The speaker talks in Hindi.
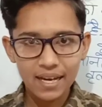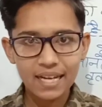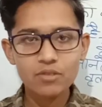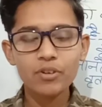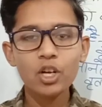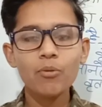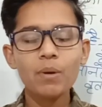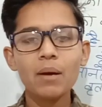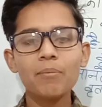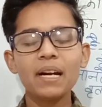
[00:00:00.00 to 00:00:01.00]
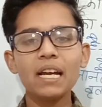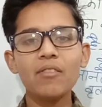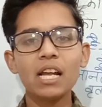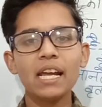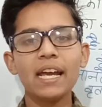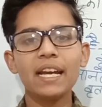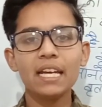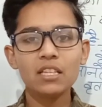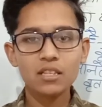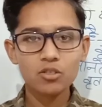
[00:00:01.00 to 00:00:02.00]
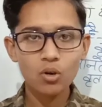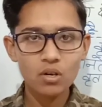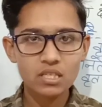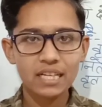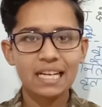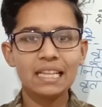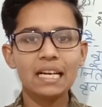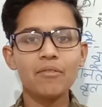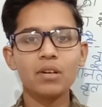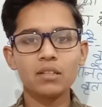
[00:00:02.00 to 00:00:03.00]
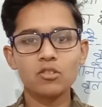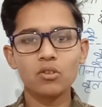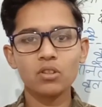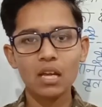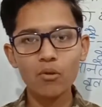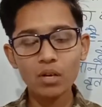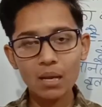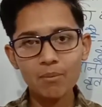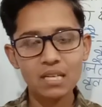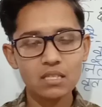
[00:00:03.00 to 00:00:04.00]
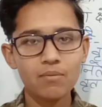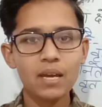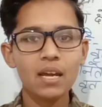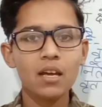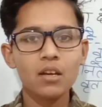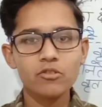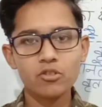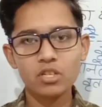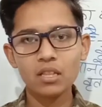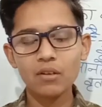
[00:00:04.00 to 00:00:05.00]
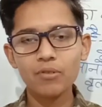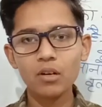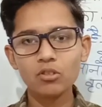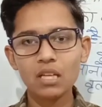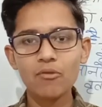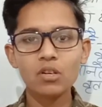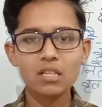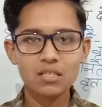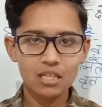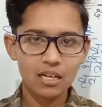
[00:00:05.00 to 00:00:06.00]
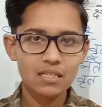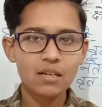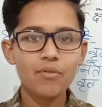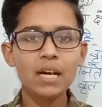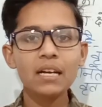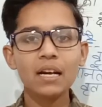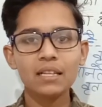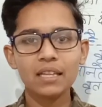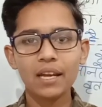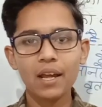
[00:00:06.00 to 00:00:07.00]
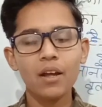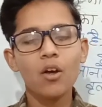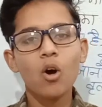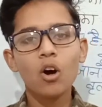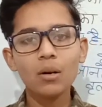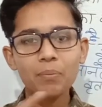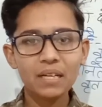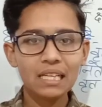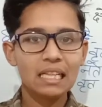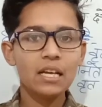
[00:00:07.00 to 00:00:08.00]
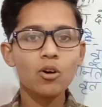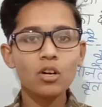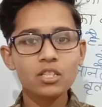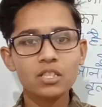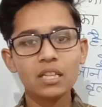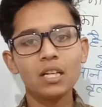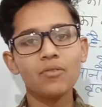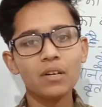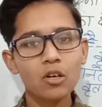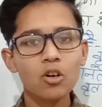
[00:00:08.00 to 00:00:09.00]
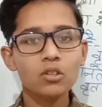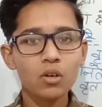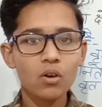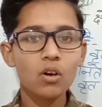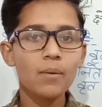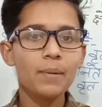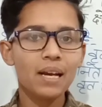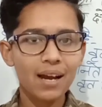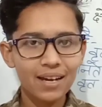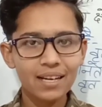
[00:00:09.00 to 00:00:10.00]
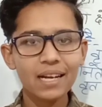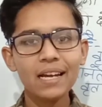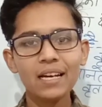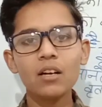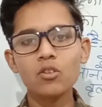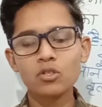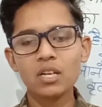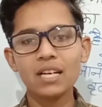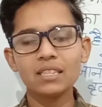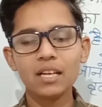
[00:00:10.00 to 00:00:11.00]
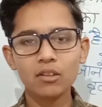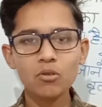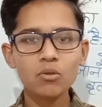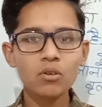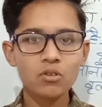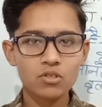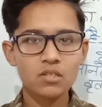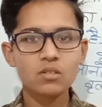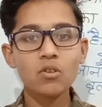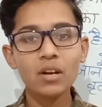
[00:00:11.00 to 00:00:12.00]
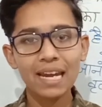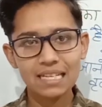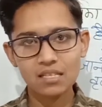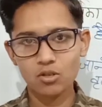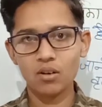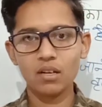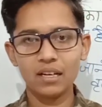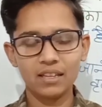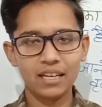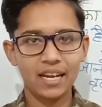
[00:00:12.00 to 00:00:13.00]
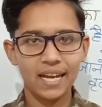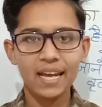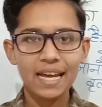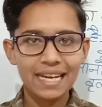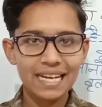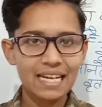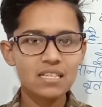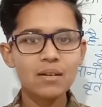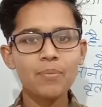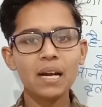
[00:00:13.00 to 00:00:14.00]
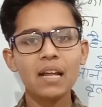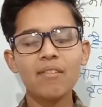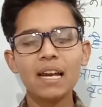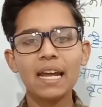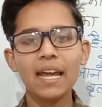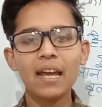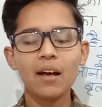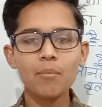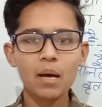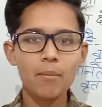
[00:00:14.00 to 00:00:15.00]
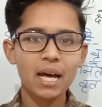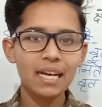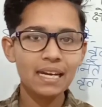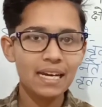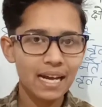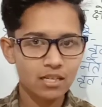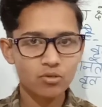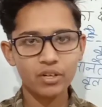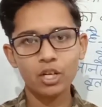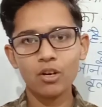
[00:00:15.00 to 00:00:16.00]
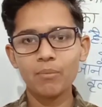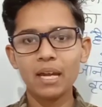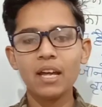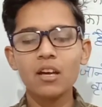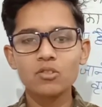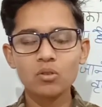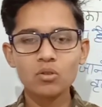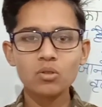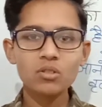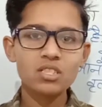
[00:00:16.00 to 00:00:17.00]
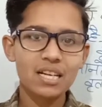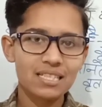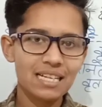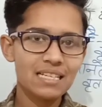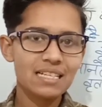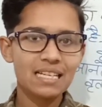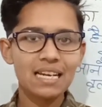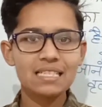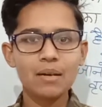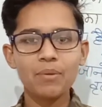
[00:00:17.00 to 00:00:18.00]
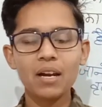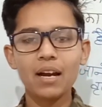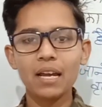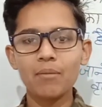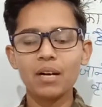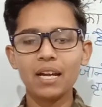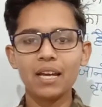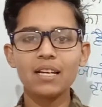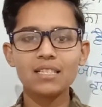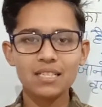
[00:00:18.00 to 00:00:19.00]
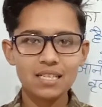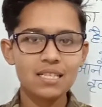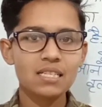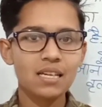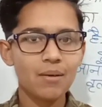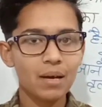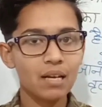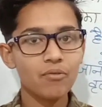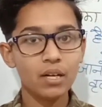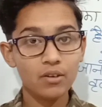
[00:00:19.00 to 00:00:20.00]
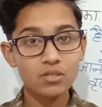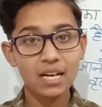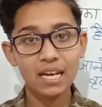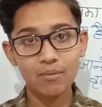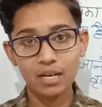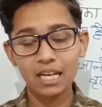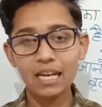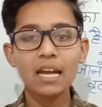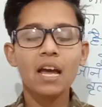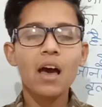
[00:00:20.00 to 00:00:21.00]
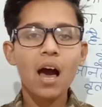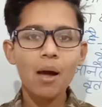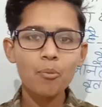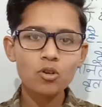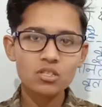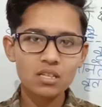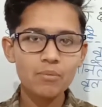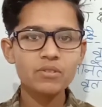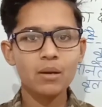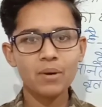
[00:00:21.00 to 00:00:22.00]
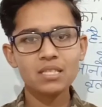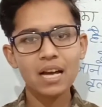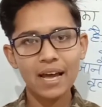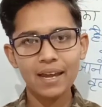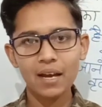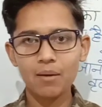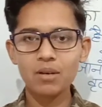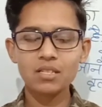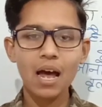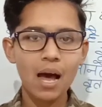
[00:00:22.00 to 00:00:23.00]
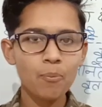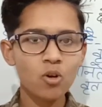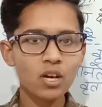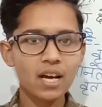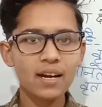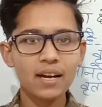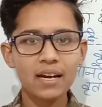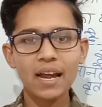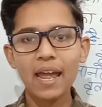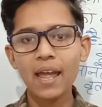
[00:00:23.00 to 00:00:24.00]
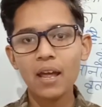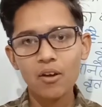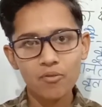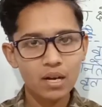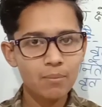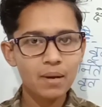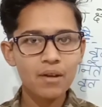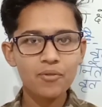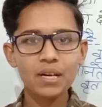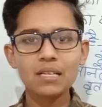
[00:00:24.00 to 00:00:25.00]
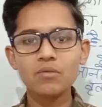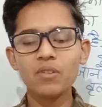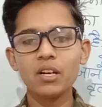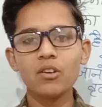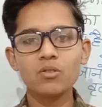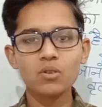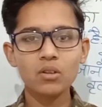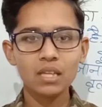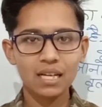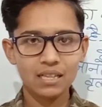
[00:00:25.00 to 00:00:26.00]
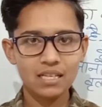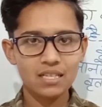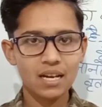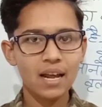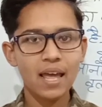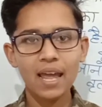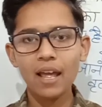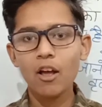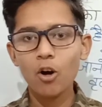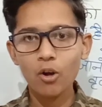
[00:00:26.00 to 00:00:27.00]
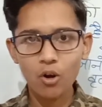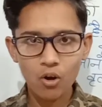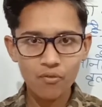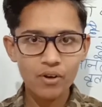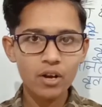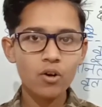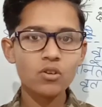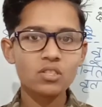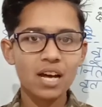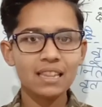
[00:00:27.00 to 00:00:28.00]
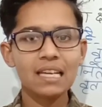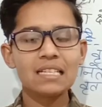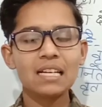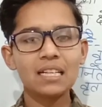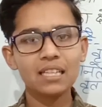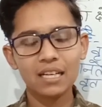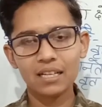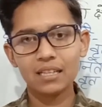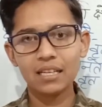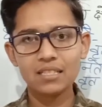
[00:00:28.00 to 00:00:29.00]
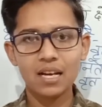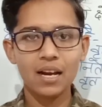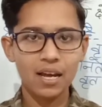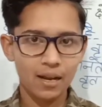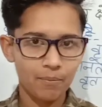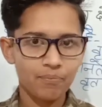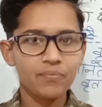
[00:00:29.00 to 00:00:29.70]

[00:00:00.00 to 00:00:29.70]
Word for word: नेक्स्ट वीडियो में हम पढ़ने वाले हैं कि दो सकेंद्रीय व्रत जो होते हैं उनके बीच में जो क्षेत्रफल होता है वो किस तरह से फाइंड करते हैं और परिधि और क्षेत्रफल को दोनों को मिला करके अगर क्वेश्चन आता है तो उन क्वेश्चंस को कैसे सॉल्व करते हैं ये सब पढ़ने वाले हैं हम हमारी नेक्स्ट वीडियो में सो दोस्तों जैसे जैसे ये चैप्टर आगे बढ़ेगा जैसे जैसे हमारी वीडियोज आगे बढ़ेंगी आपको सब समझ आएगा बस आपको क्या करना है वन बाय वन इन वीडियोज़ को देखते जाना है और होमवर्क को साथ के साथ करते जाना है